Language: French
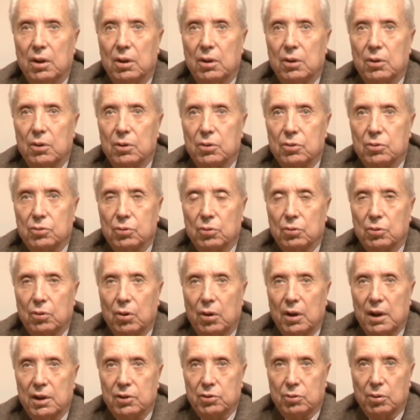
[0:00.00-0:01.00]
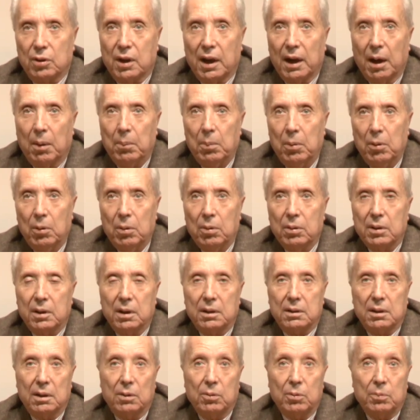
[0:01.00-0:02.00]
euh, son collège de Clermont, qui
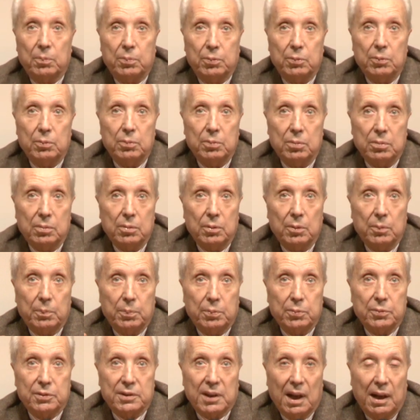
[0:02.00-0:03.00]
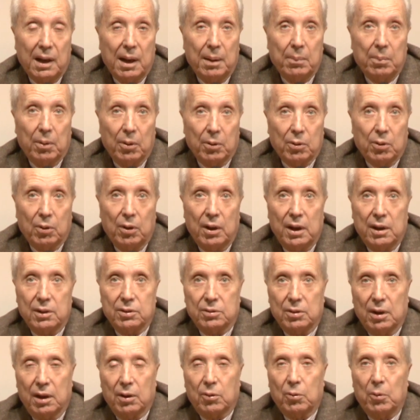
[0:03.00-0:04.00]
était le plus, le plus célèbre
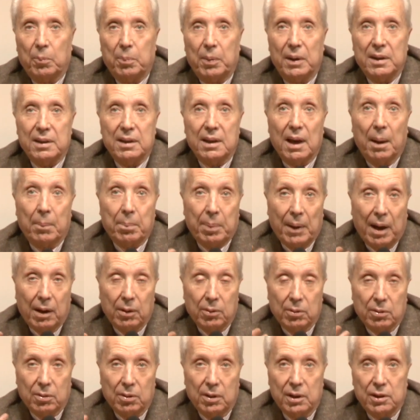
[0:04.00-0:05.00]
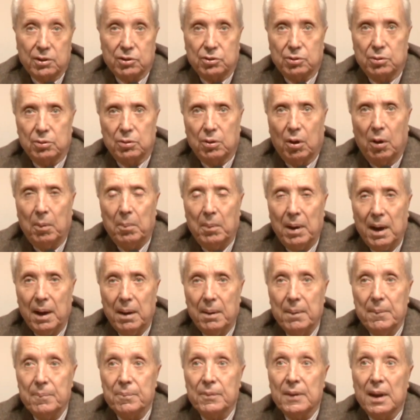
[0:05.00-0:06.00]
collège de la Compagnie, à part le collège
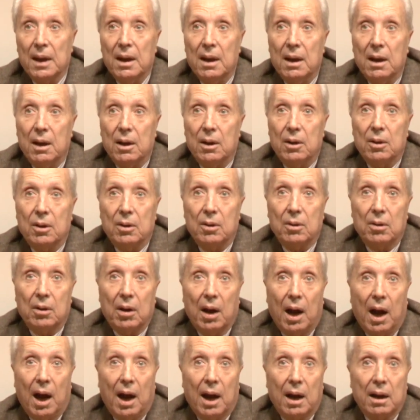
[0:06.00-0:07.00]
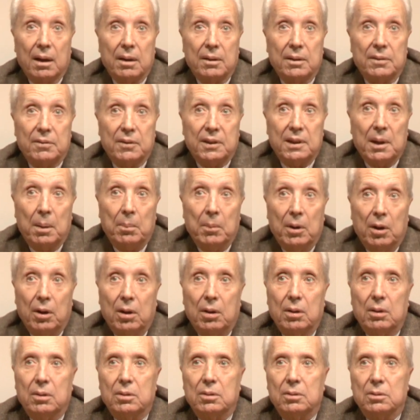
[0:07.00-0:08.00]
romain, a
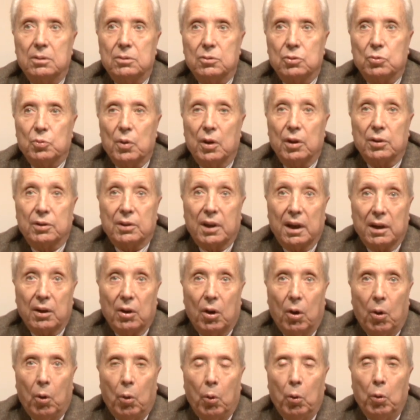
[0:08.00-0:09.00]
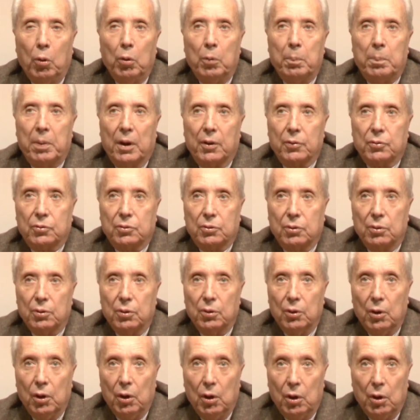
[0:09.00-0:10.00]
évidemment joué un très grand rôle parce
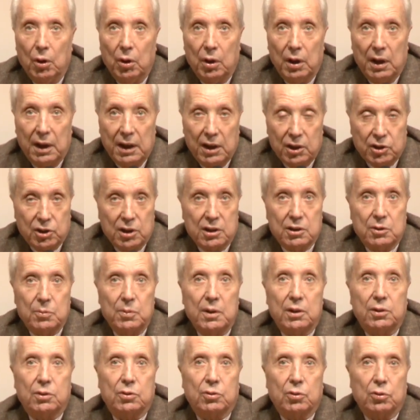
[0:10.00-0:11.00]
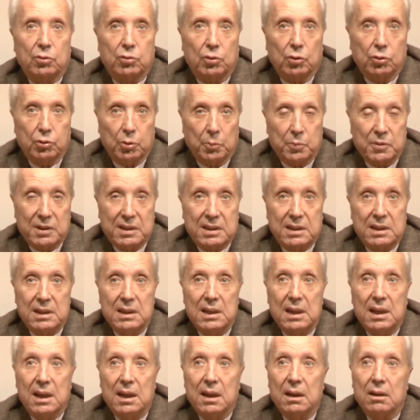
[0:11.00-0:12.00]
que les jésuites se sont
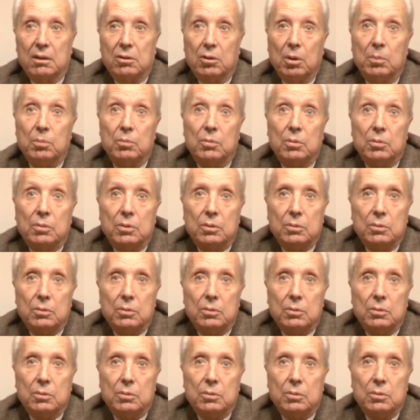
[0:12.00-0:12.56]
obstinés, comme